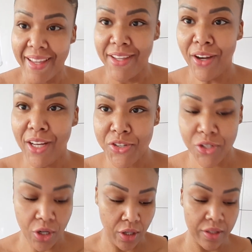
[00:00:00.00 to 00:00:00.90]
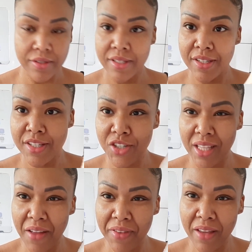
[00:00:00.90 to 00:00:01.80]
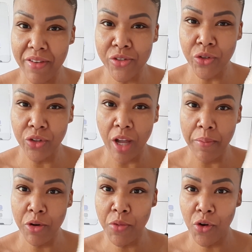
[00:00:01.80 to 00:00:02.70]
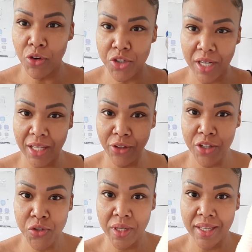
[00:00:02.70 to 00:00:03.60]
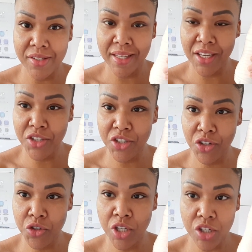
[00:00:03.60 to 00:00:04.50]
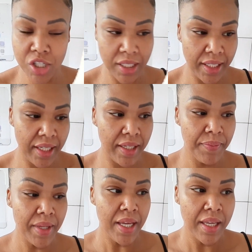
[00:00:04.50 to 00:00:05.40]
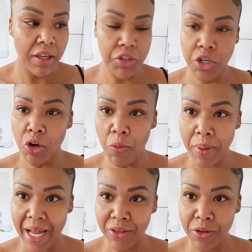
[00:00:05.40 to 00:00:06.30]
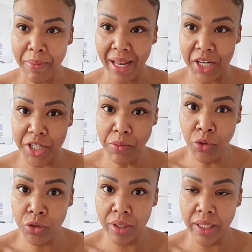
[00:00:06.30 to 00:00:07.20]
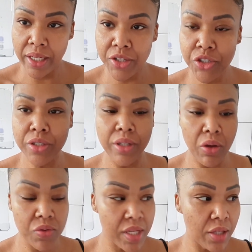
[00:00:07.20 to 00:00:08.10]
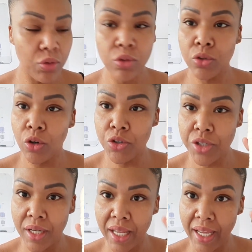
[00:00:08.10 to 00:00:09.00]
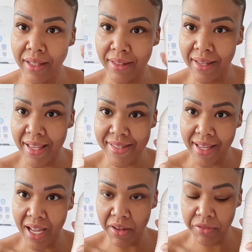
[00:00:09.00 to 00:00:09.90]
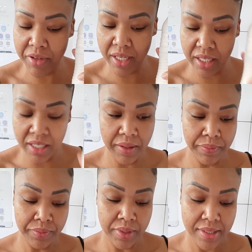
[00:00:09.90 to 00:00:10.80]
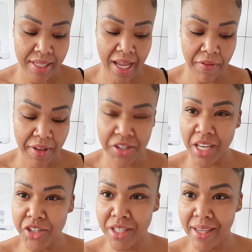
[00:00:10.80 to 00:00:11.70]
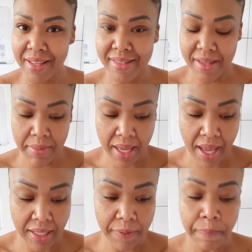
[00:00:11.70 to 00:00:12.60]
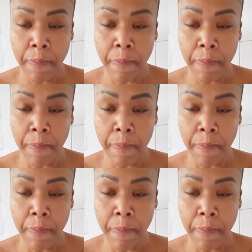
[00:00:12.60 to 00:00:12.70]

E olha só, você já deve ter visto quando abriu o meu congelador isso aqui. Isso aqui, gente, é o chantilly que eu tinha comprado, embalagem muito grande, não usei tudo, congelei nessa garrafinha aqui. Essa garrafinha acho que é de 500 ml.